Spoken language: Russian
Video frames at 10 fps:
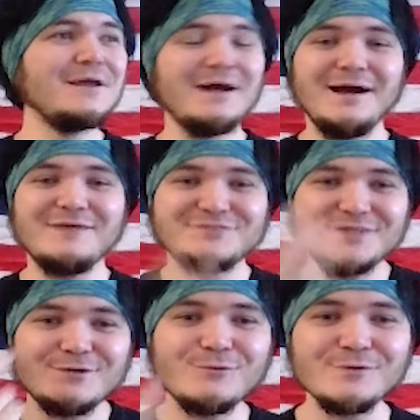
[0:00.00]
А
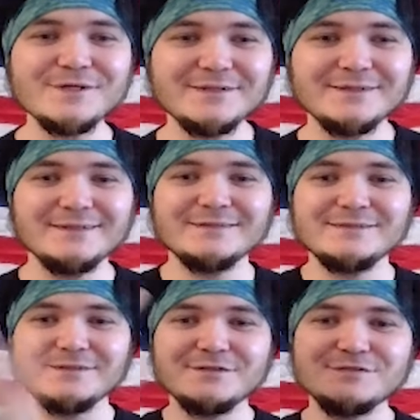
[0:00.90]
второе –
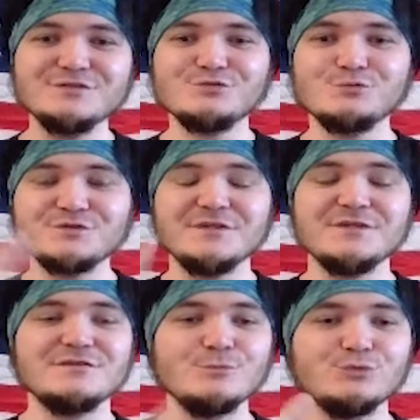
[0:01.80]
это дискурс на
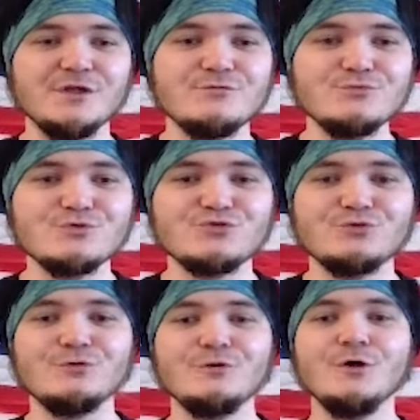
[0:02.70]
тему того,
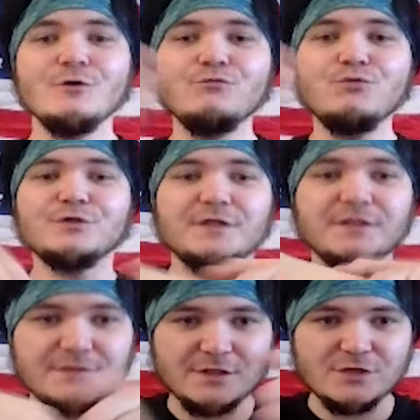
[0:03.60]
что вот
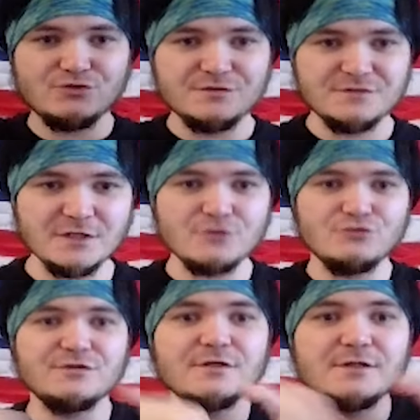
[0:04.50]
это наши
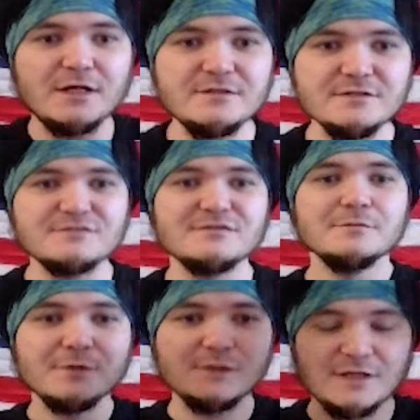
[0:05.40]
исторические границы, и
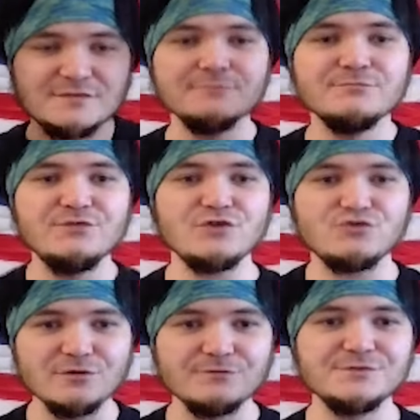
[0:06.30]
мы хотим
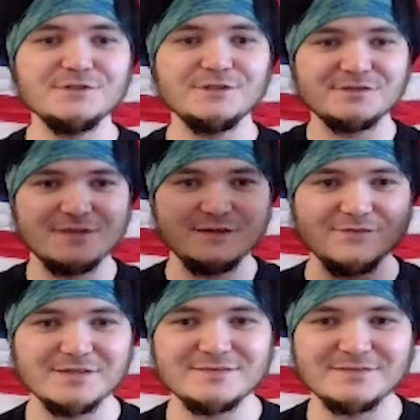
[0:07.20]
вечно в них
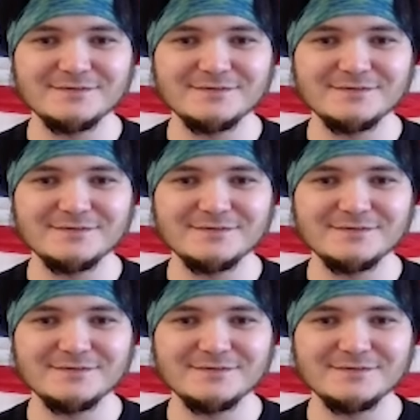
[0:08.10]
оставаться.